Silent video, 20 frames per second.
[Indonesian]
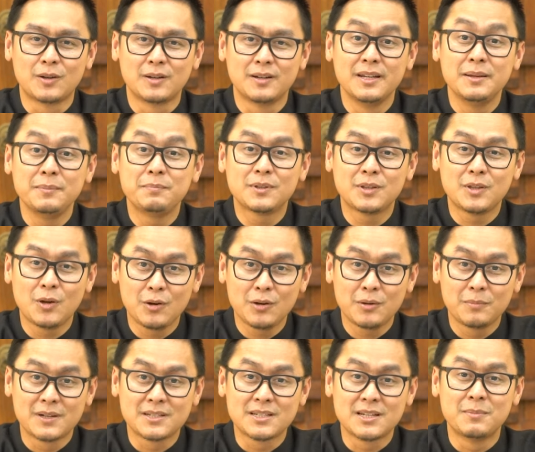Deep Talk
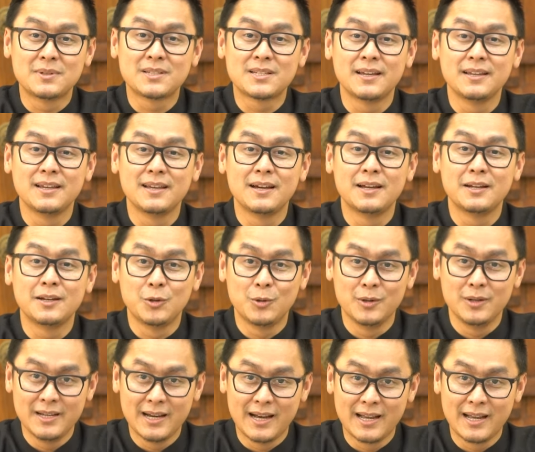bersama saya Dodi